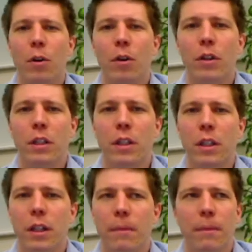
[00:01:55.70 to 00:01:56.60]
Und
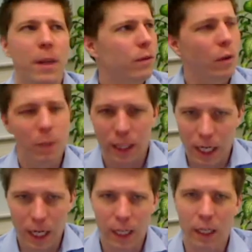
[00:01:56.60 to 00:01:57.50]
ähm, jetzt vor ein paar
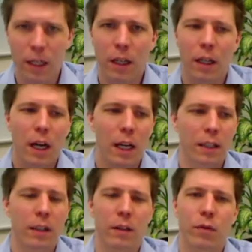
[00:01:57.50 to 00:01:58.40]
Tagen
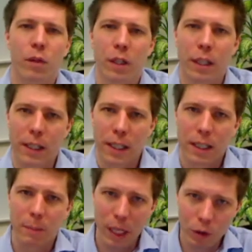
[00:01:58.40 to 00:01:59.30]
hat, wurde dann das
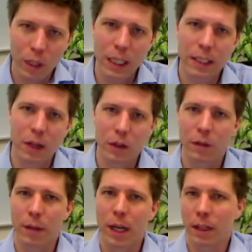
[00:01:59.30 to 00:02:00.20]
erste Patch-Release
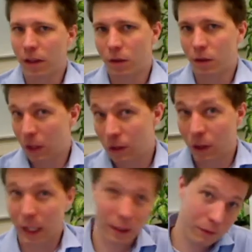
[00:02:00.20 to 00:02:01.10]
rausgebracht, also sozusagen so
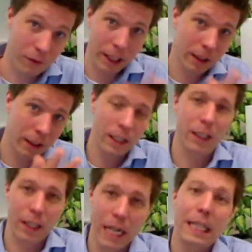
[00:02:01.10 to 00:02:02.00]
ein Flicken, der
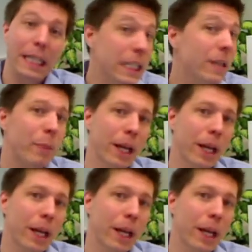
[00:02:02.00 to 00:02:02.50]
dann halt diese